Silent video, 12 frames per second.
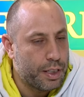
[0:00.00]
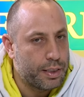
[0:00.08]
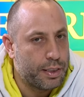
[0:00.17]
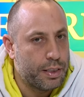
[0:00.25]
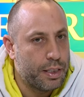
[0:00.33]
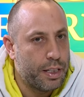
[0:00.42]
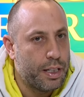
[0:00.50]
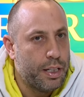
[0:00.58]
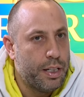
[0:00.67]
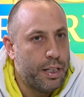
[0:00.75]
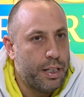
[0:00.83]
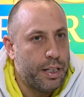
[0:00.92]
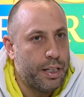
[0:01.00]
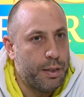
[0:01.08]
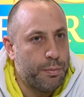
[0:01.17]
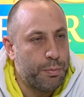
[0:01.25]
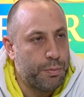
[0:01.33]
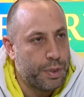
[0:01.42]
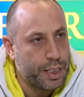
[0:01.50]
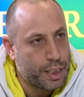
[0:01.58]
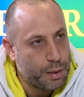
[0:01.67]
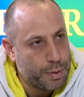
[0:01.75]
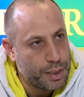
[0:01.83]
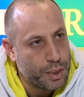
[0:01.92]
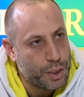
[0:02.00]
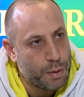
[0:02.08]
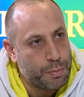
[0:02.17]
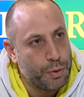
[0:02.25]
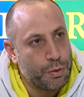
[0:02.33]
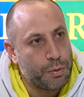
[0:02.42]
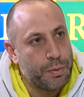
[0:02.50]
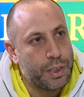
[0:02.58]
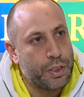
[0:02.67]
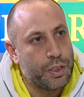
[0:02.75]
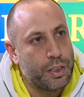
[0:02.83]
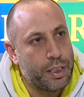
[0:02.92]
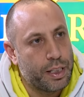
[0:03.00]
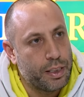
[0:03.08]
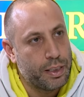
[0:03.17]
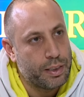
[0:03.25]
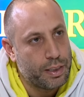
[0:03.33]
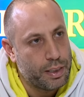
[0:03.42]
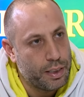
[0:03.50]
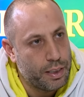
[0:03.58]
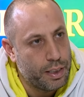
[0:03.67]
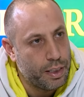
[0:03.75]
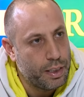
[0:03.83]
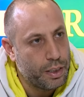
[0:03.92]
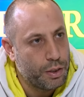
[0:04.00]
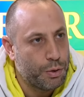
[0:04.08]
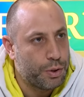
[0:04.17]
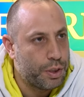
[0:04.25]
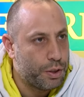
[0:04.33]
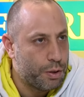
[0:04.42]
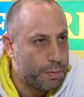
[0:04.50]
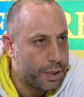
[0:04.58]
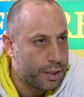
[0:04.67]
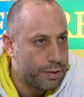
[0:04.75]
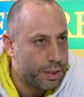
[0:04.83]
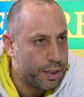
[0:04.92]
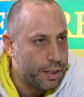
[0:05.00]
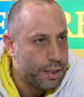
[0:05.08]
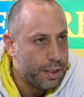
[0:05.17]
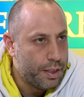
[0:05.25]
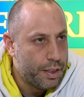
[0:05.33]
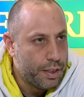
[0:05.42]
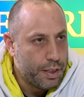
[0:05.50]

aslında e, rakibe de şampiyonluk mesajını ne kadar istediğini gösteriyor bana göre. Tabii.